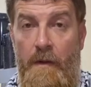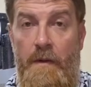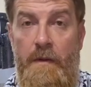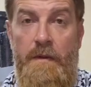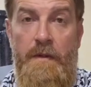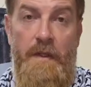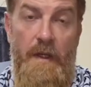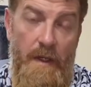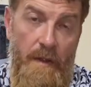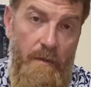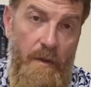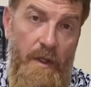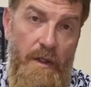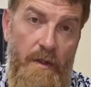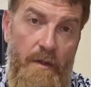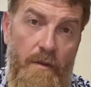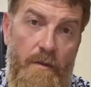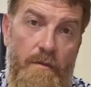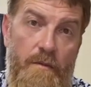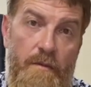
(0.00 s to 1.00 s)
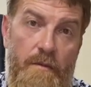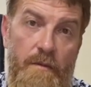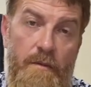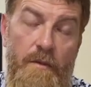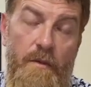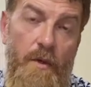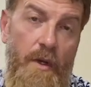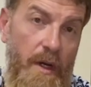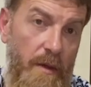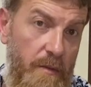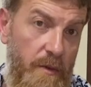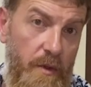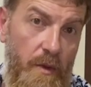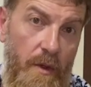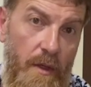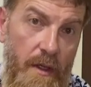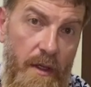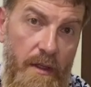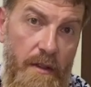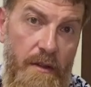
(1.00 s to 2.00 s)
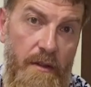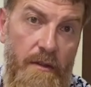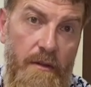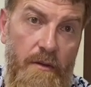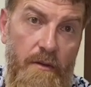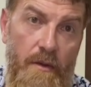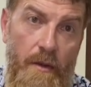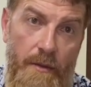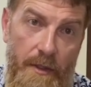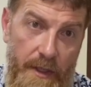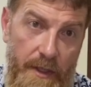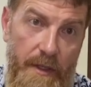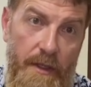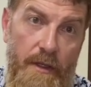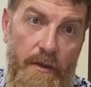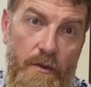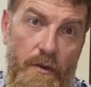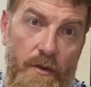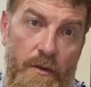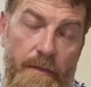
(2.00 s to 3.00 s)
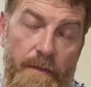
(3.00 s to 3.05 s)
السلام عليكم ورحمة الله وبركاته